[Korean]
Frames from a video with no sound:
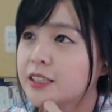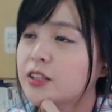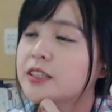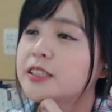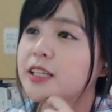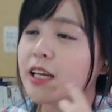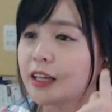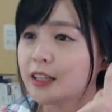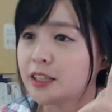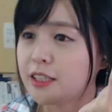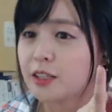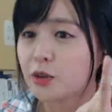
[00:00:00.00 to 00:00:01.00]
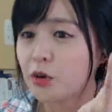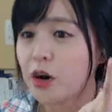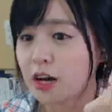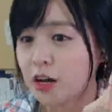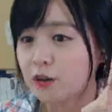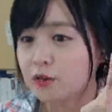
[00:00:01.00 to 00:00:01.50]
첫째, 네가 저거
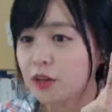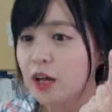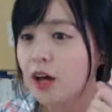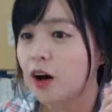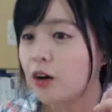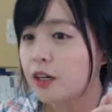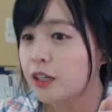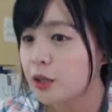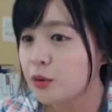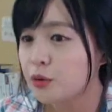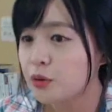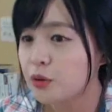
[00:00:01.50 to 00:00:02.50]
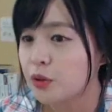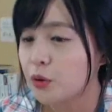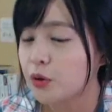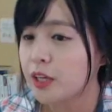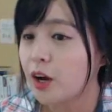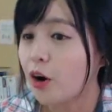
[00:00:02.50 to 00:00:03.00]
하라고. 어, 그리고
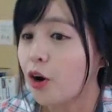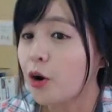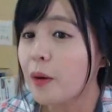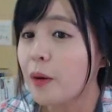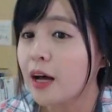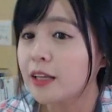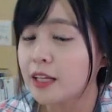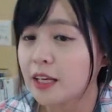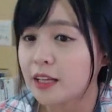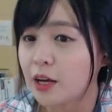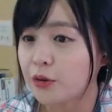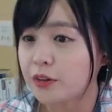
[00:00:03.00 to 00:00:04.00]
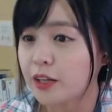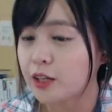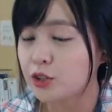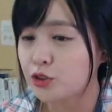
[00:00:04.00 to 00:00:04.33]
여기 얼빵하다는 게 나오는데요.